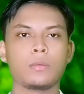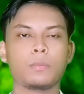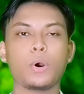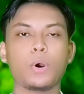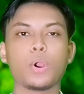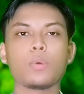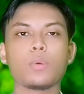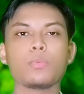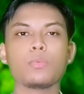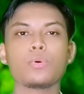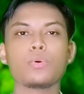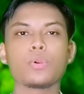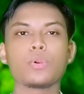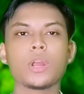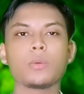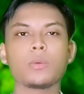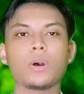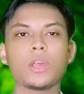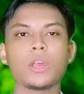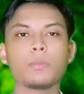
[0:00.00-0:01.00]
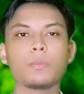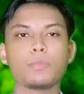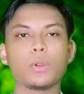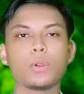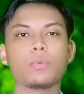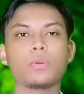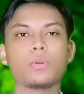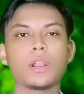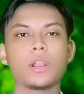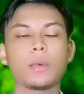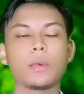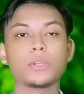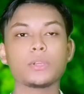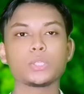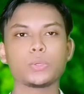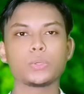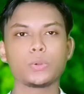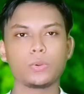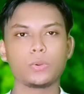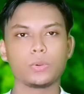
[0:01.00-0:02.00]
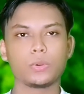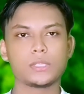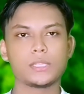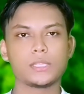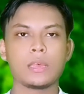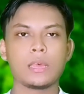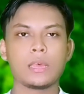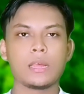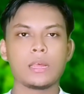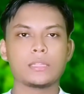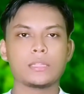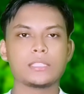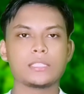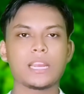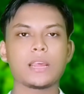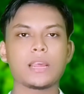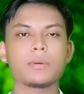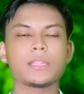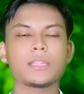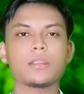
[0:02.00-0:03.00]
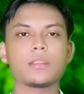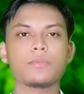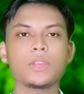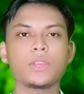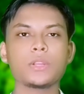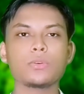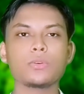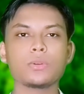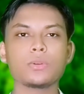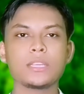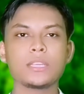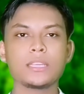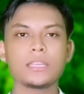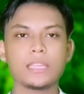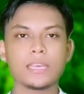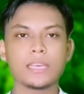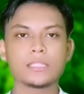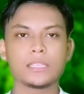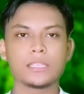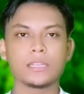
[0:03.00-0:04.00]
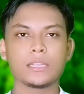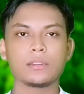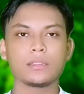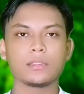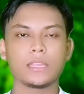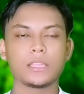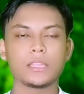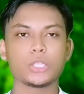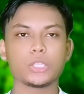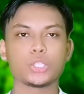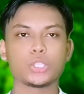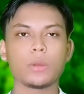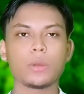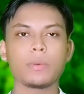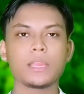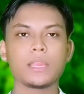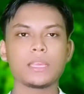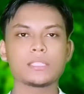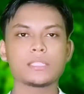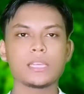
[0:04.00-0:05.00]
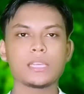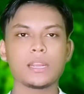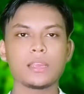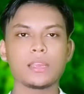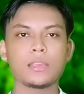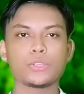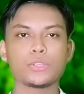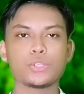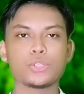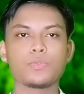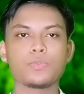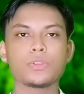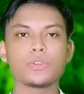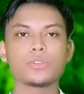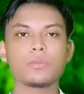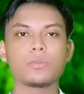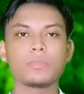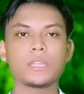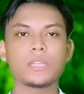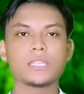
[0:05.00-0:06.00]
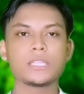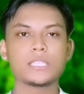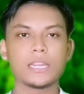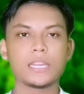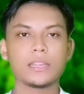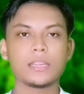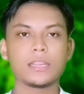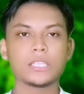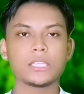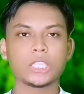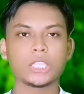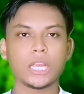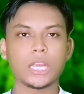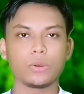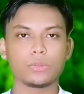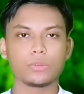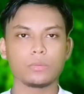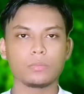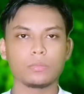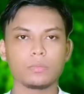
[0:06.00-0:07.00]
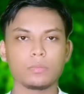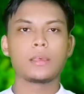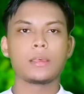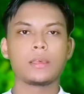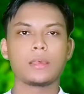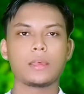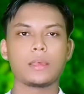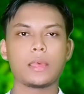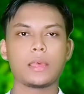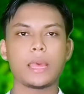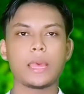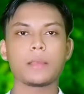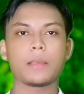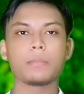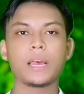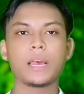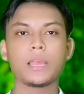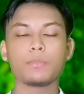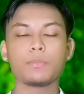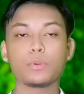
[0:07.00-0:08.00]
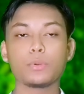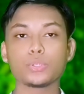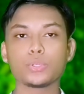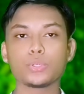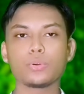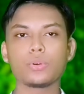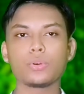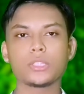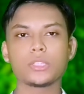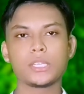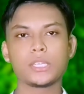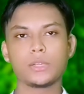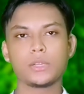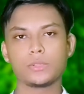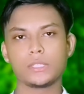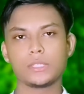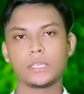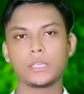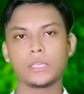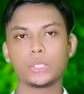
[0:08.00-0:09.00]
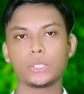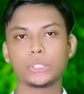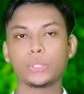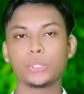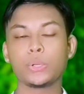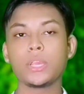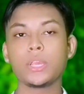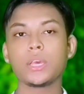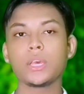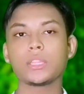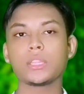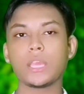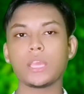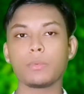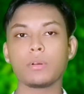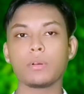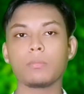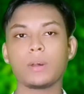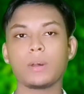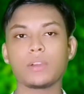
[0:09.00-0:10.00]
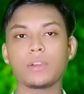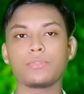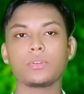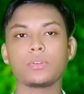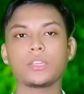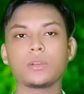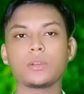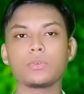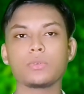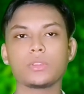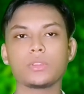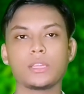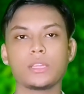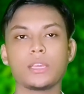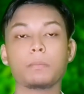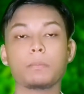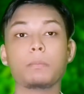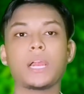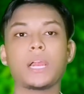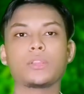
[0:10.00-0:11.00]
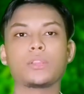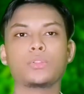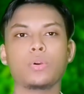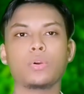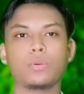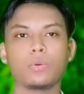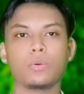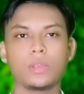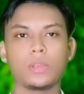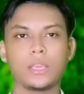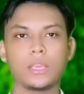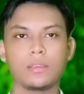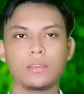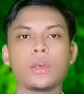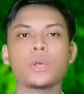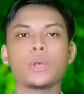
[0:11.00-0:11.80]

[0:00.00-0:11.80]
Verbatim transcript: পরম করুণাময় প্রভুর নামে শুরু করছি যারা আমাদের ভিডিওটি দেখছেন তাদের সবাইকে জানাই সুফিজম বিরি চ্যানেলে স্বাগতম এক ভাই প্রশ্ন করেছিল যে শরীয়ত এবং মারফতের মধ্যে পার্থক্য কি